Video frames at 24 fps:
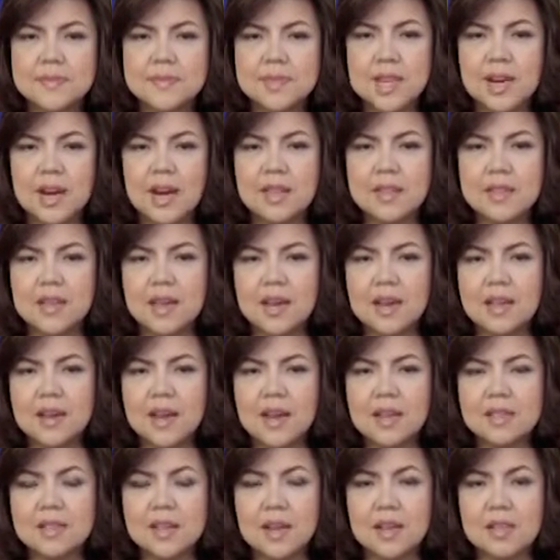Pinati ang
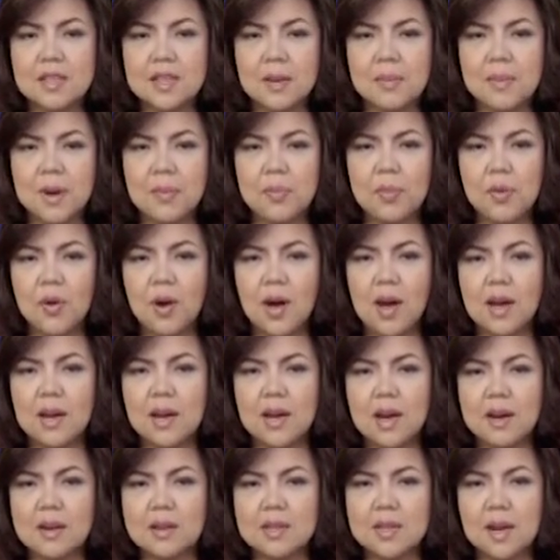nasa 70
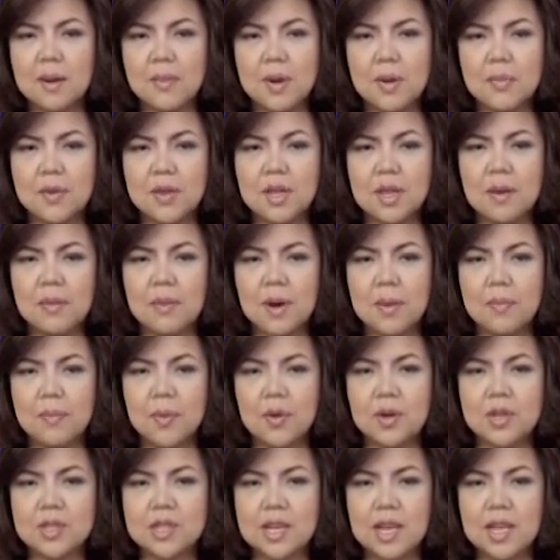hanggang 75%
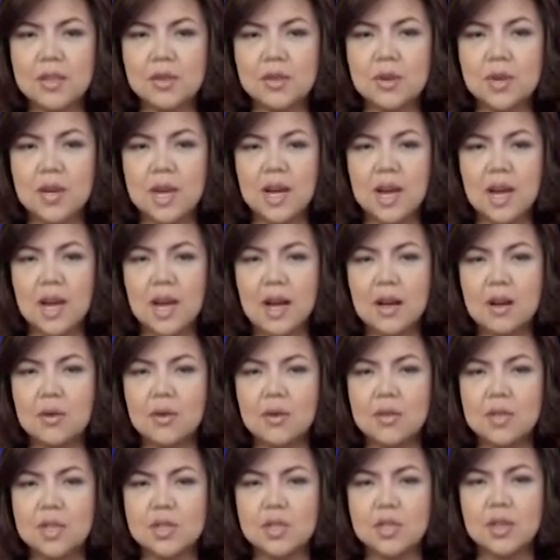na ang
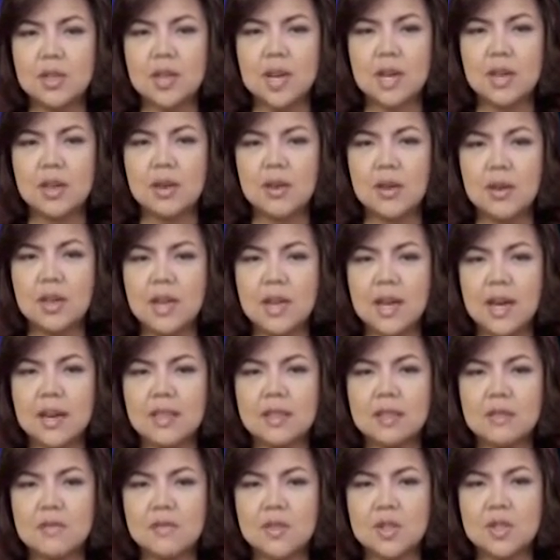kondisyon ngayon ni
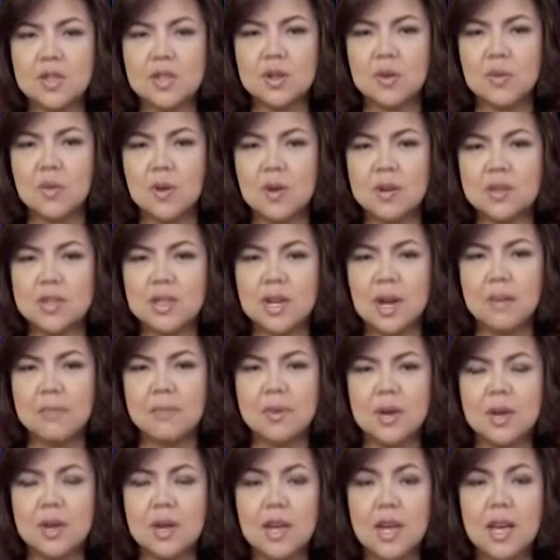8 Division World
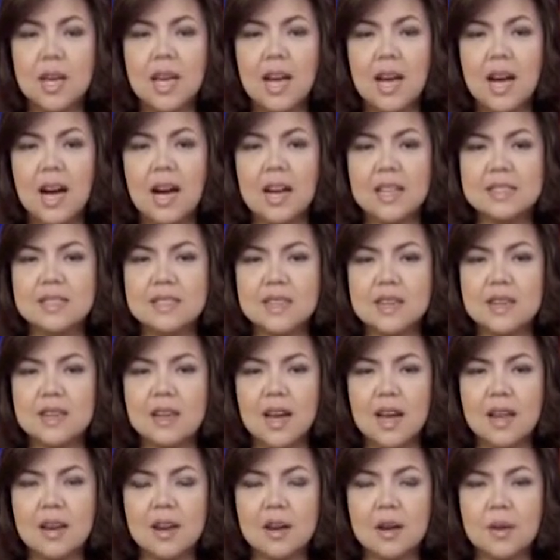Champion at
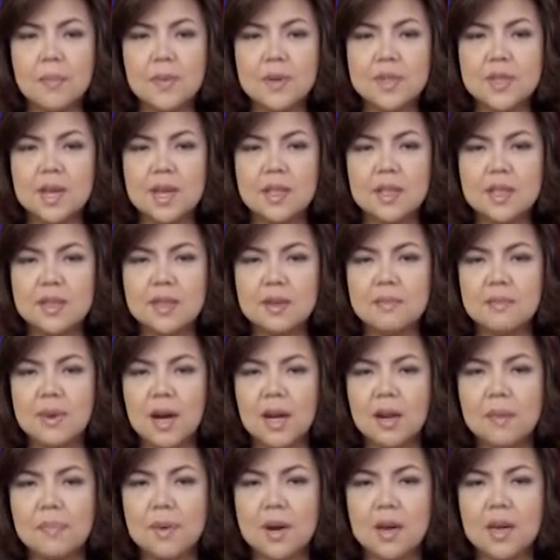Sarangani Representative
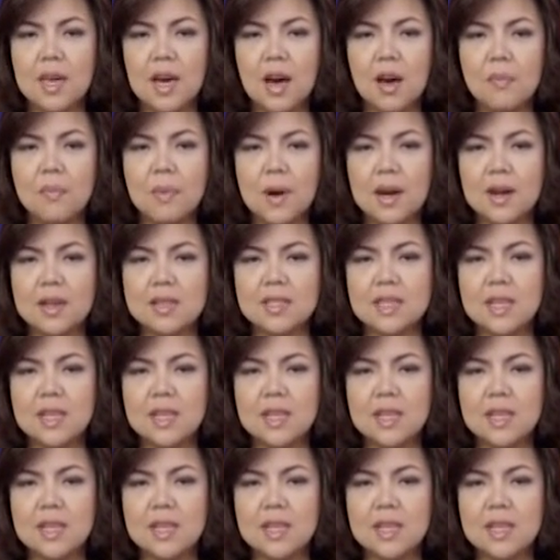Manny Pacquiao para sa